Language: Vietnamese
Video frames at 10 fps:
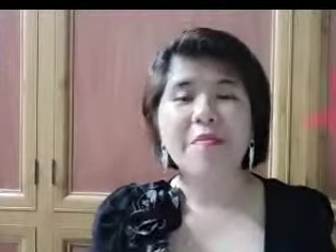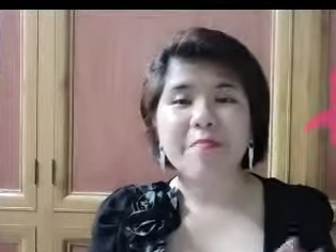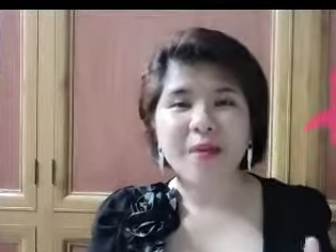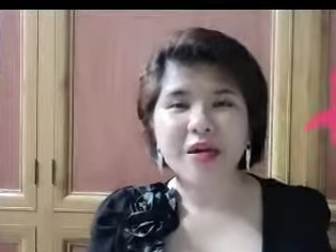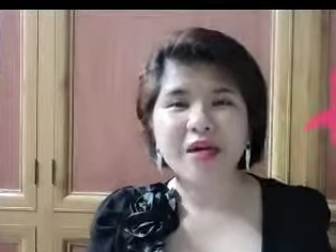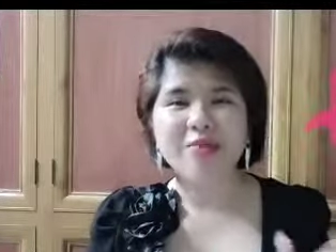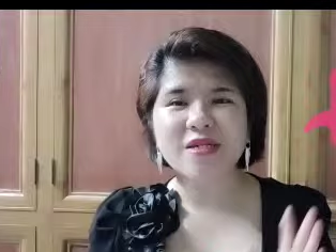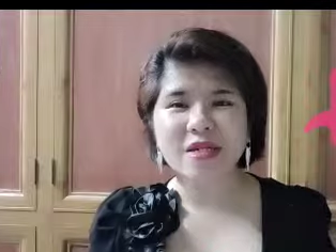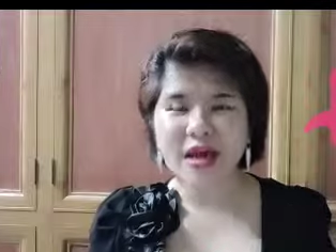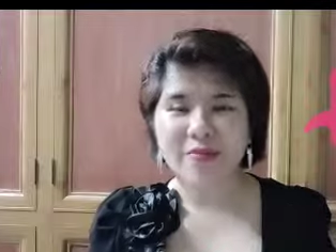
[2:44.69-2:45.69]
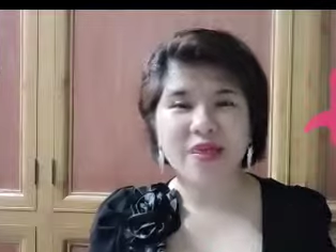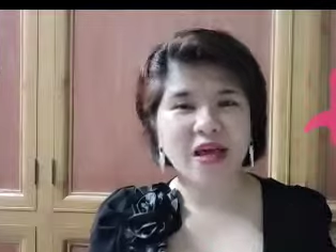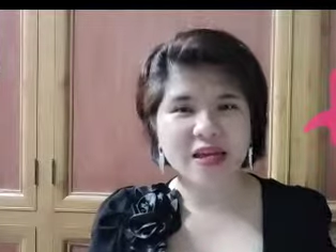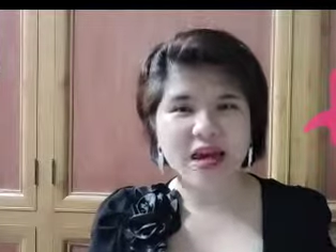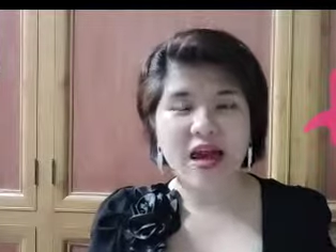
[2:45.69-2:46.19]
ba bí kíp trị nám
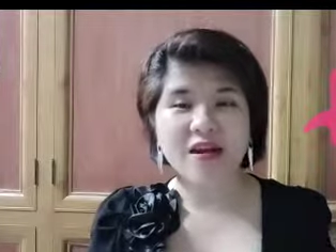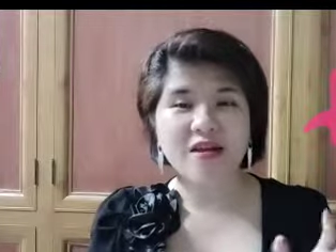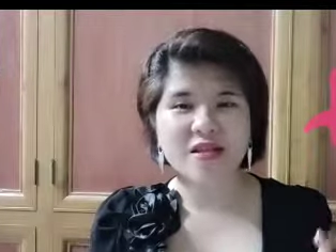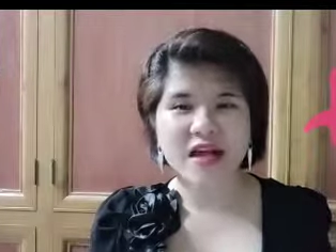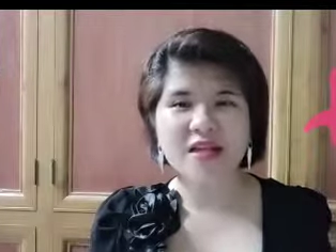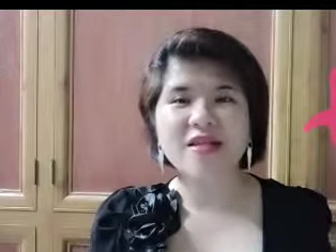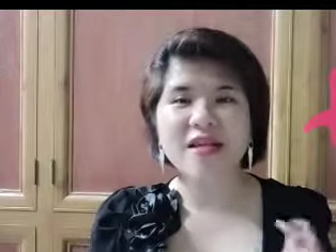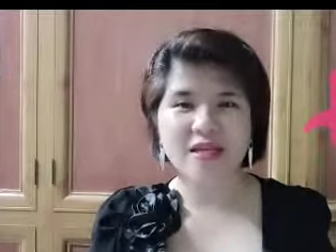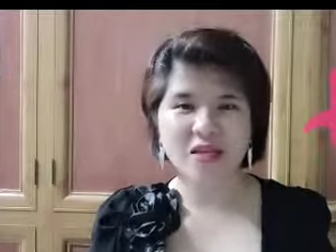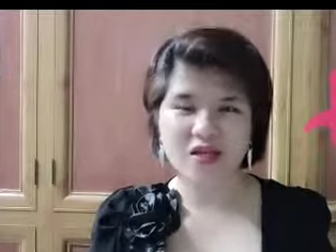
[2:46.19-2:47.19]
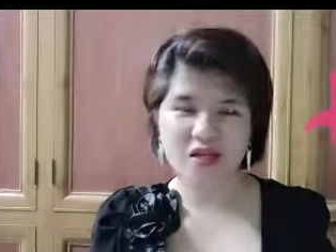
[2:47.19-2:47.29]
tại nhà đơn giản nhất dành cho